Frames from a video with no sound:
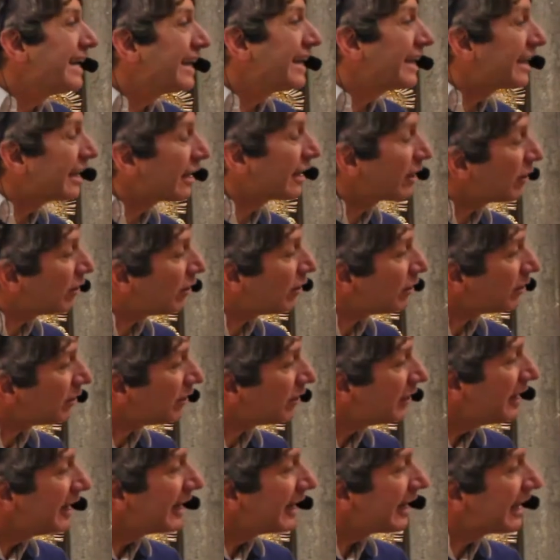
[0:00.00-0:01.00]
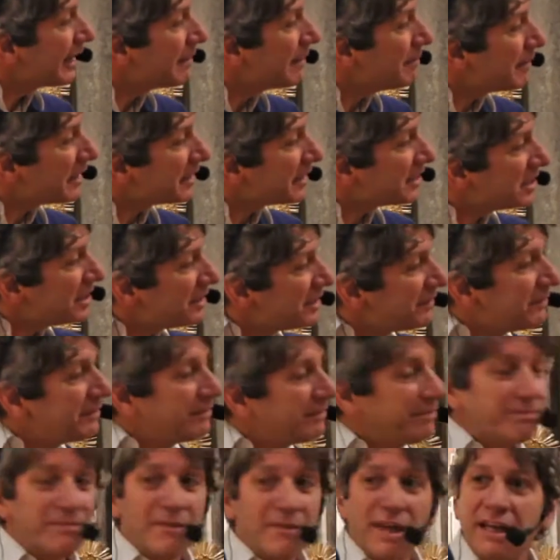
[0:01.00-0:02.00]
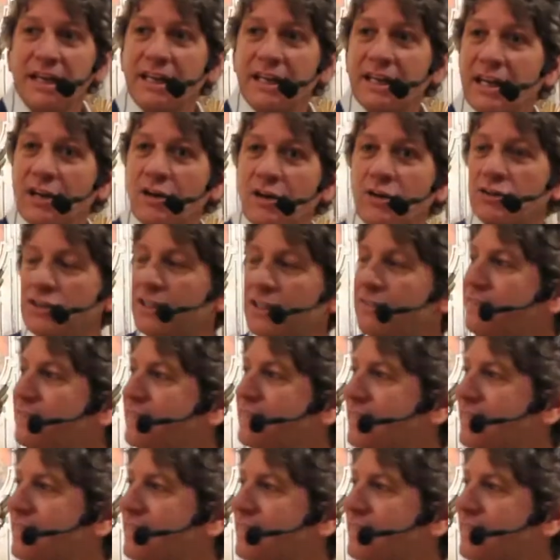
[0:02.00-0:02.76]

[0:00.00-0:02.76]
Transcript: Che, co- che, immagine, che, cosa vi